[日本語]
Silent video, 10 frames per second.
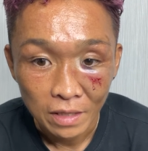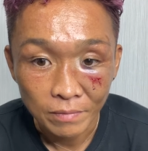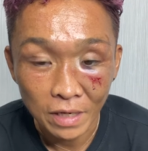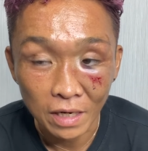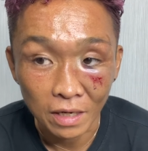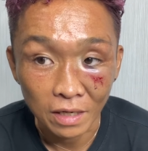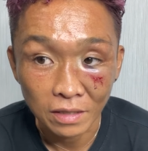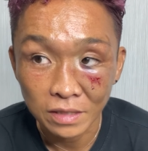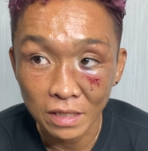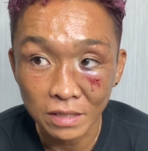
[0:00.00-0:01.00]
ま
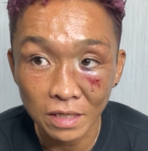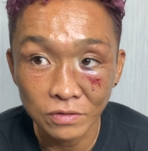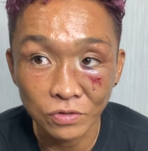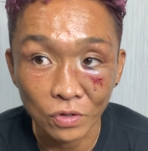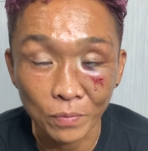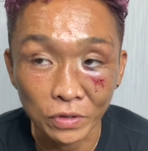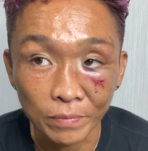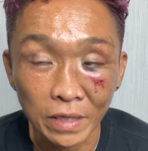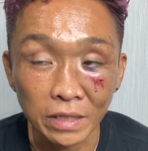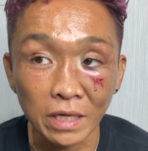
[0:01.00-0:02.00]
あ、3ラウンドのポイント、
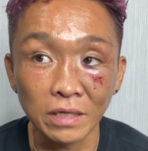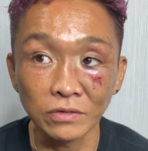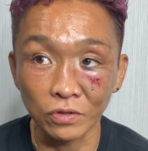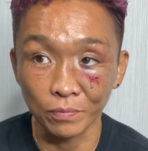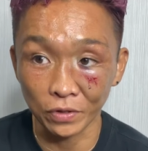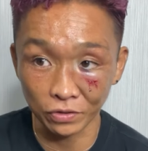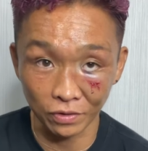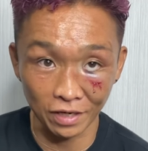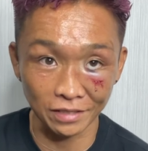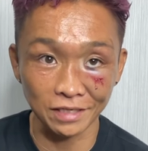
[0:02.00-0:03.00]
まあ、何ラウンドのポイント
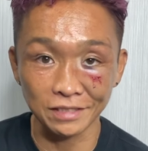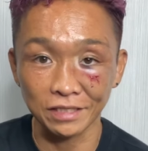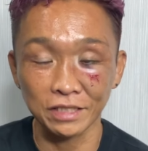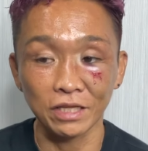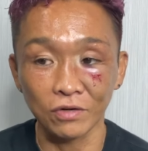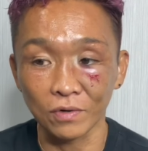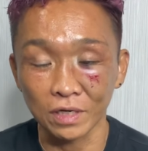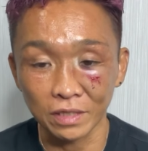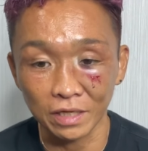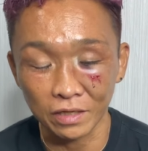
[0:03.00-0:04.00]
がジャッジがつけたのかわ
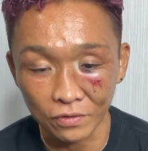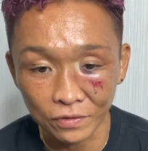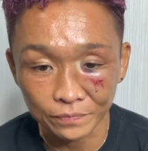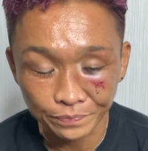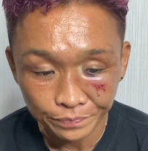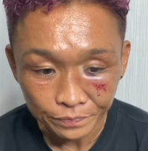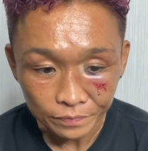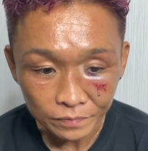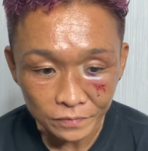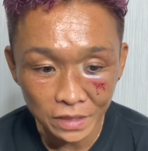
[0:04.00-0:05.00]
かんないけど、
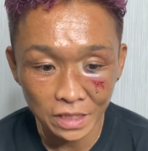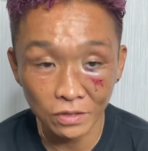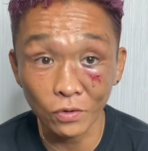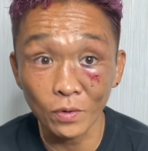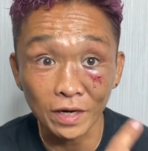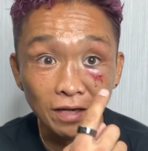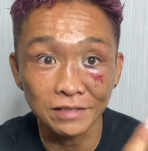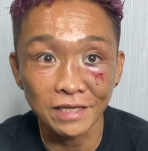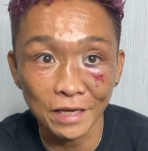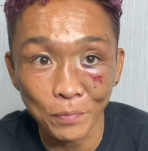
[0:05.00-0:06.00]
えー、これは
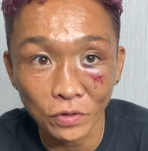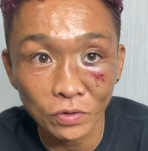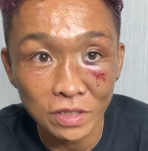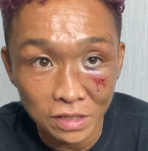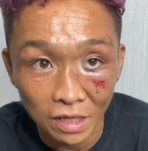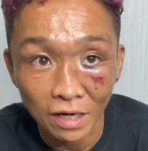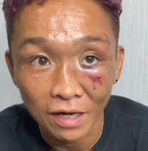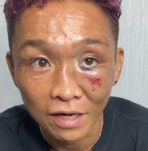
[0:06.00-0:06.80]
完全にポイントですから。